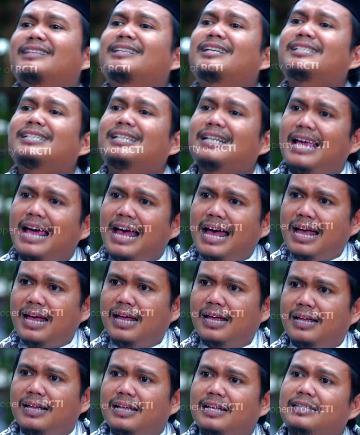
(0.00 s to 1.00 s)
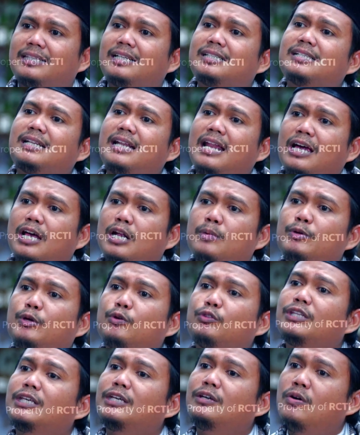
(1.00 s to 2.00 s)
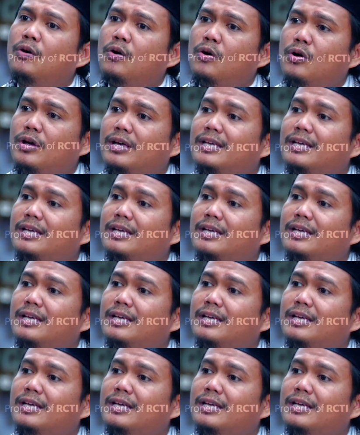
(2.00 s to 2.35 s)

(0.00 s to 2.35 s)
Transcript: terserah. Terserah kalau mau ikut Digo,